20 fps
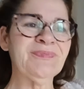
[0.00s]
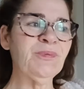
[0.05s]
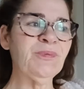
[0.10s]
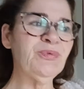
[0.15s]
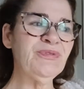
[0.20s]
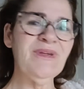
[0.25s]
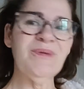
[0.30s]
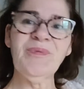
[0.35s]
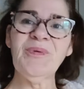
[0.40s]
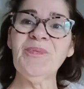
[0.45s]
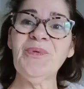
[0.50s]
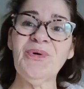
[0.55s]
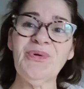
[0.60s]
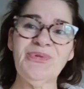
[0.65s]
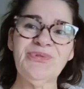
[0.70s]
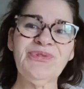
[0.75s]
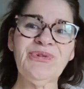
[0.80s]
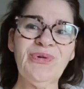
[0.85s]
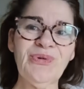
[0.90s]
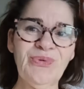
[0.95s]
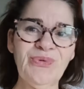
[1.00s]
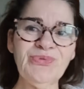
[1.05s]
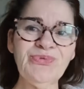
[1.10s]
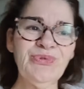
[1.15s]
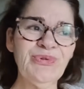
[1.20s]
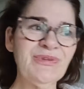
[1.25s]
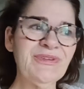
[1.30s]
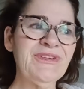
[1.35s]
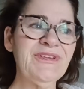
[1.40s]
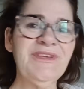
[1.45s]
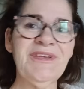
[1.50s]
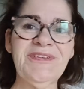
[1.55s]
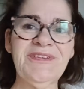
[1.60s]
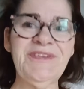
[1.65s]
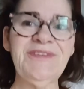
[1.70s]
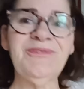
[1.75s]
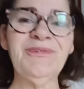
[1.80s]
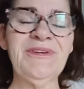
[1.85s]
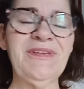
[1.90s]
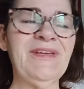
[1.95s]
Au bout d'un moment, on se rend compte de qui est
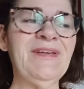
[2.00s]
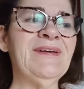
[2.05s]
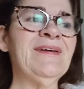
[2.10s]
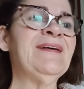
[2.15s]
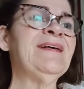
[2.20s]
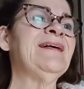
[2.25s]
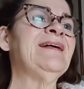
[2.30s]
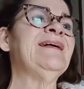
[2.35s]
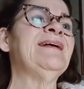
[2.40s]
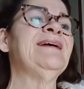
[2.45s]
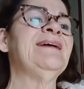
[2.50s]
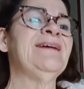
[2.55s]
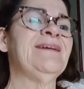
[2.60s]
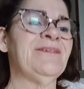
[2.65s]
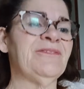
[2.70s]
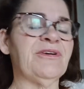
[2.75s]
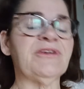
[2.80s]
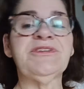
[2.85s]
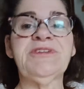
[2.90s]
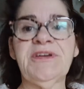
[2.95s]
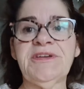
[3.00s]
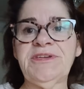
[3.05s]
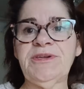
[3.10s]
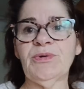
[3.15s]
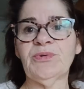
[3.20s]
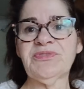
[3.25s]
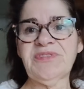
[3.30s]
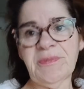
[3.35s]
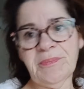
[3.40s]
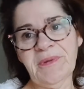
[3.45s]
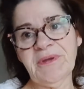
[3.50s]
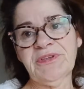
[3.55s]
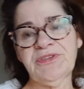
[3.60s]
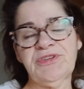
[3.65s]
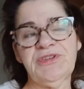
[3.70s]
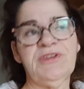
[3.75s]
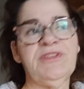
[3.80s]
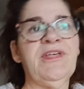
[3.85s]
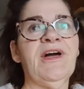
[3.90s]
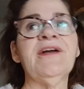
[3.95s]
qui, vous voyez. Enfin, qui est qui, on sait pas
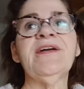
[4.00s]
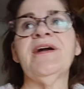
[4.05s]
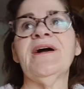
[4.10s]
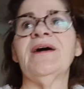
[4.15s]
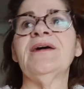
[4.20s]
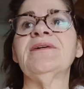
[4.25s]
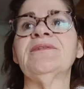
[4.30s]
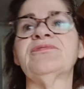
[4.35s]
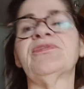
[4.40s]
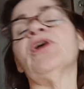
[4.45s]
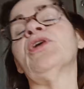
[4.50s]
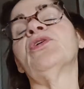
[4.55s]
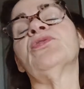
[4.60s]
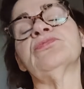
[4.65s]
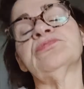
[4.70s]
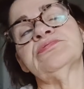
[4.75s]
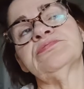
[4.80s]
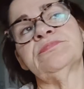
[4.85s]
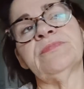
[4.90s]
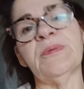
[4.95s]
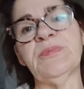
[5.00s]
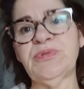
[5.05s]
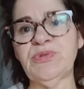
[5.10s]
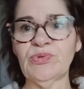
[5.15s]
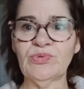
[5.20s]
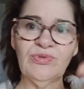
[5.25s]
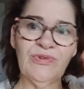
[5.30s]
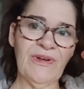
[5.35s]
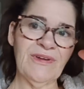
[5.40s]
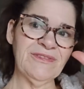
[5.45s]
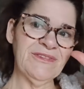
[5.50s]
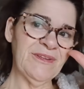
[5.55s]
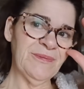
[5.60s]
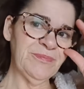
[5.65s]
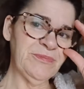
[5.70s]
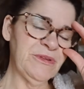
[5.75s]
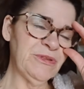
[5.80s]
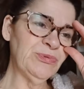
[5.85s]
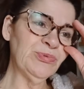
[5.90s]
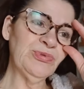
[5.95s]
qui est derrière. Hein. même si on a des
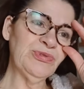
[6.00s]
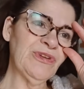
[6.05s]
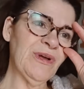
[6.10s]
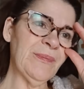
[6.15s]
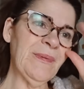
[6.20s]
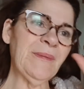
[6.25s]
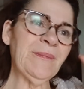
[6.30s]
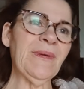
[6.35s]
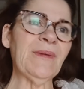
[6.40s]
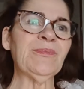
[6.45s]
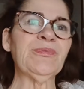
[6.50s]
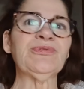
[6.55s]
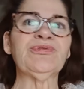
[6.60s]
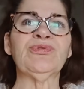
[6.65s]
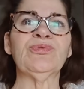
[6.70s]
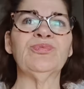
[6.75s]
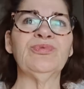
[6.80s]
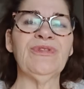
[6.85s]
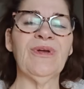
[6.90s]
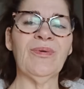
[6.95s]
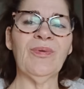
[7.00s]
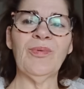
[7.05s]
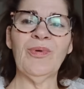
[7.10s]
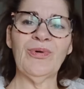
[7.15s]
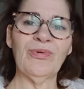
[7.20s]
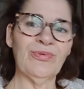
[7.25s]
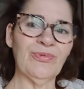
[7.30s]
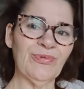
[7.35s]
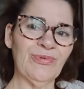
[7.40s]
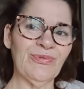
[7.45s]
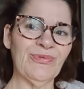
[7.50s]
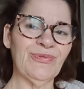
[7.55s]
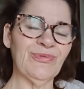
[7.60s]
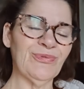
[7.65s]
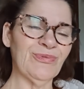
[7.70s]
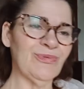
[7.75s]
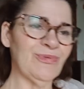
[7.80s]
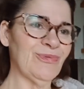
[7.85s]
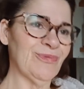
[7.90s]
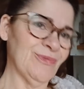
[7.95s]
petits doutes quand même, hein, parce qu'au bout d'un
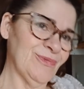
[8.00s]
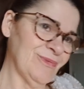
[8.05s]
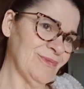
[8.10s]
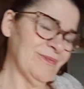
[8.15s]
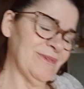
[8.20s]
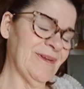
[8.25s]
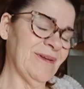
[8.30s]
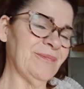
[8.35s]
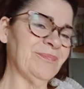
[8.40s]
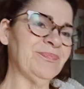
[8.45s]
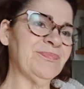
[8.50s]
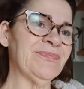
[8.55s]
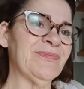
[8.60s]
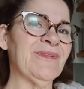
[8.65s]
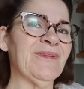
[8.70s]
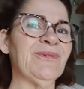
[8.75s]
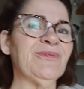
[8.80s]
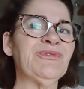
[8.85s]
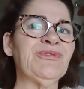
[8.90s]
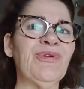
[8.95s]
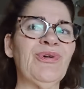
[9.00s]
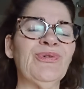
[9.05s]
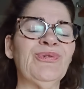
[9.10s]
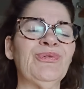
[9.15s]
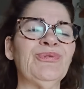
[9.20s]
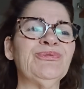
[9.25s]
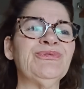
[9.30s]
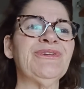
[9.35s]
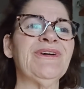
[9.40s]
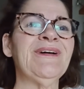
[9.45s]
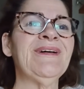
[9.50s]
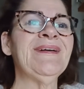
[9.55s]
moment, on, ah, se rend compte.